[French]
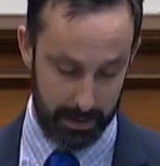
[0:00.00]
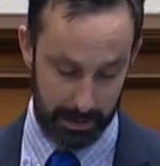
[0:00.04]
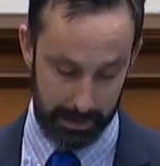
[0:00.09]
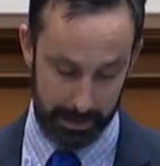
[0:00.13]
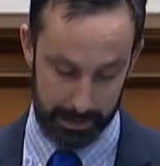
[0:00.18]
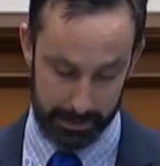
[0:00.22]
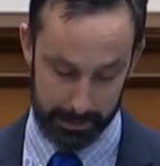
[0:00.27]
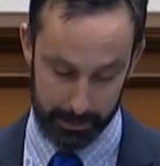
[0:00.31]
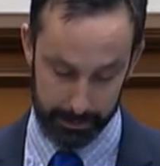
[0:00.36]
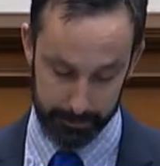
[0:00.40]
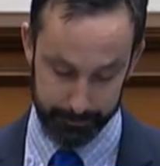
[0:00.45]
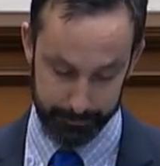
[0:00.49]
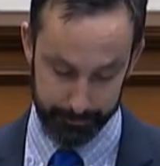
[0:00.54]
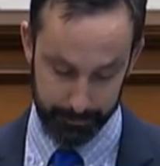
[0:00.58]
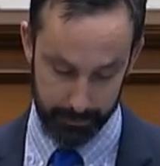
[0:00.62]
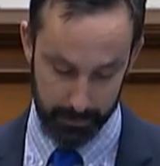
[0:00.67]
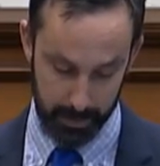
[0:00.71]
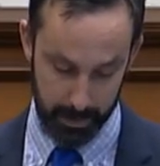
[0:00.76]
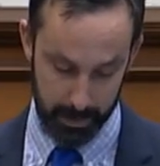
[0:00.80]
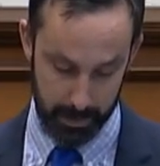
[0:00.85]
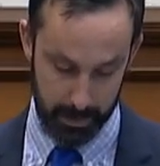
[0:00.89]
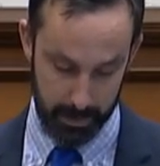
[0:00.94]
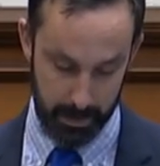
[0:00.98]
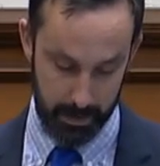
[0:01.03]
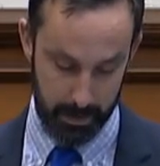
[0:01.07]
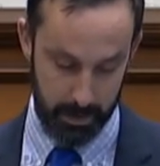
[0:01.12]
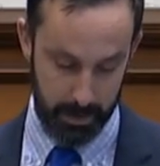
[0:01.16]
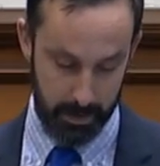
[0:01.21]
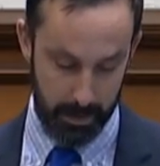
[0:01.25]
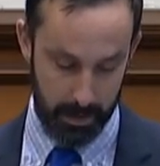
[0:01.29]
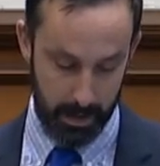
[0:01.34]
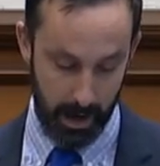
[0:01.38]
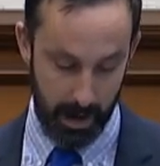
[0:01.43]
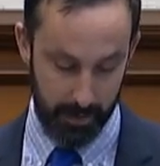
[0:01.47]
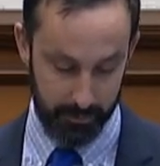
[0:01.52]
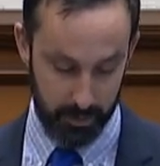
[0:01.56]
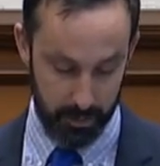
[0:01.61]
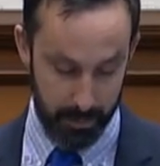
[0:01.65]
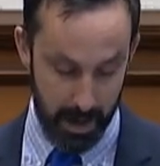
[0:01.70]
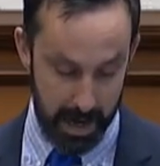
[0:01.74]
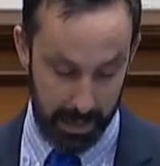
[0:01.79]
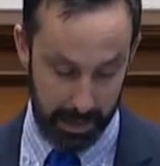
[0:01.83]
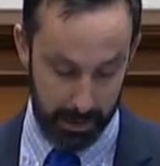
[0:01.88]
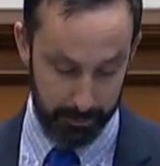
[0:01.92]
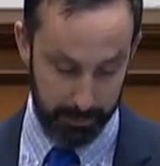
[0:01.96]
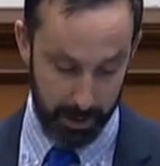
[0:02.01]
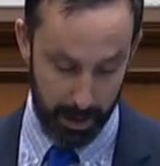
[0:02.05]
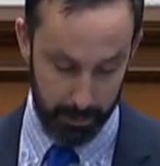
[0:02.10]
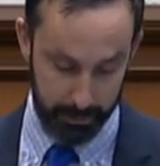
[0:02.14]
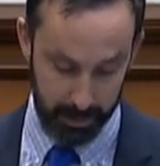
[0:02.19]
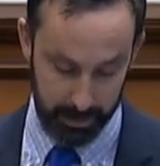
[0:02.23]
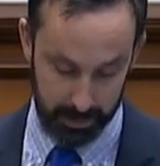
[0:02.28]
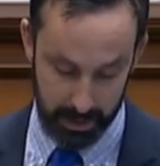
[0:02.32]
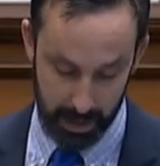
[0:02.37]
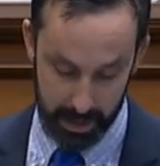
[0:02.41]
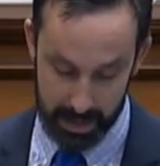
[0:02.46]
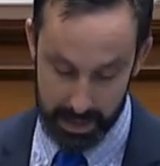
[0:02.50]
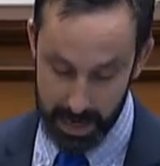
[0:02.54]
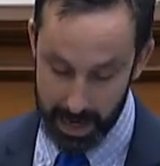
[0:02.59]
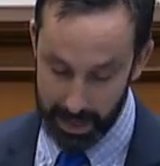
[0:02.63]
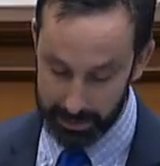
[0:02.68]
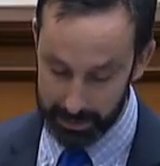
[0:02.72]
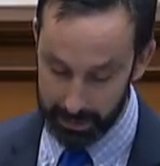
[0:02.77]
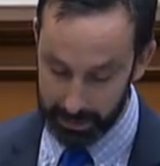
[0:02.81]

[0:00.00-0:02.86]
Il était vraiment un dirigeant communautaire